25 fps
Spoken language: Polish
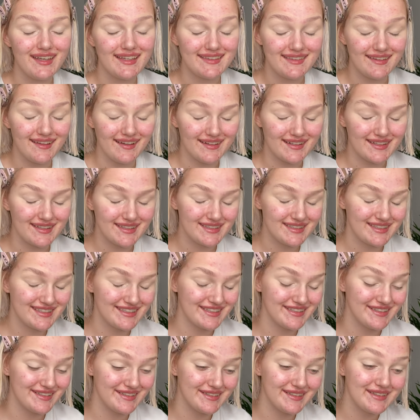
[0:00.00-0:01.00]
Tak,
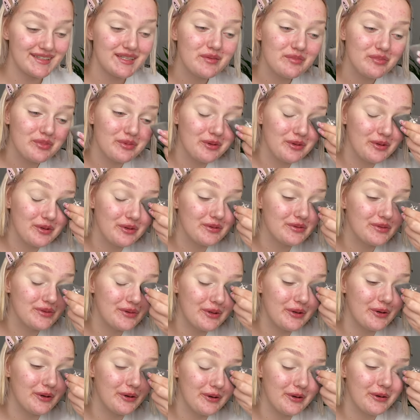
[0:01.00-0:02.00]
y, nie było
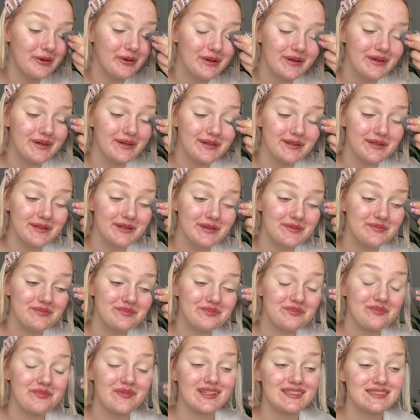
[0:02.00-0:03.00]
to
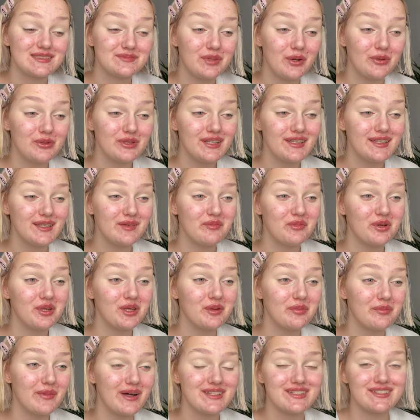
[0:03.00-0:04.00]
y, spełnienie
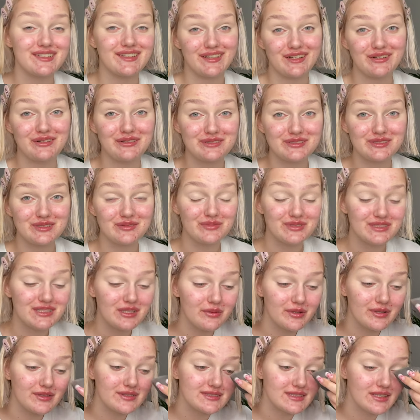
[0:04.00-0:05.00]
moich marzeń jako osoby
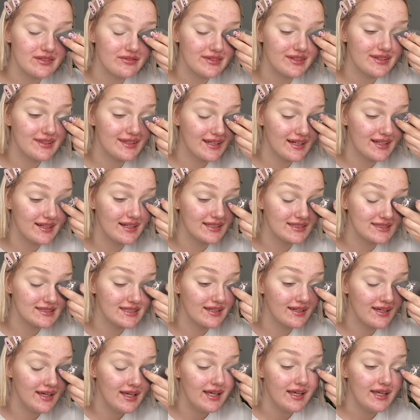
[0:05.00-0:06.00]
działającej w
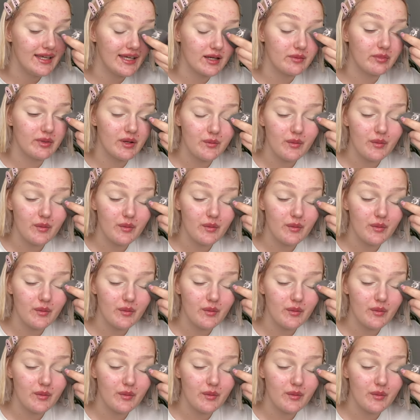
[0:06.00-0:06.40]
internecie. Jak moja